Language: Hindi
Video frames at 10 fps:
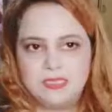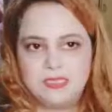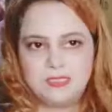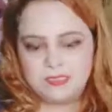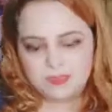कर
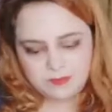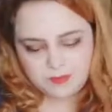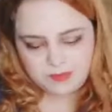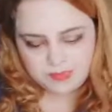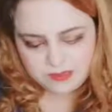लें अगर आपके
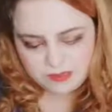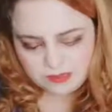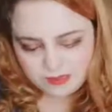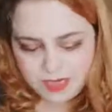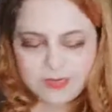पास
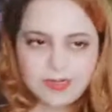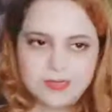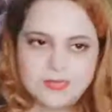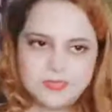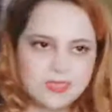ठंड
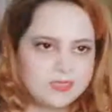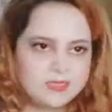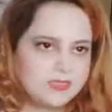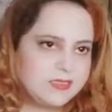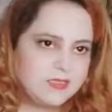है जैसे आज
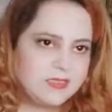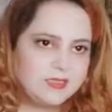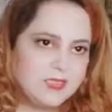सर्दी है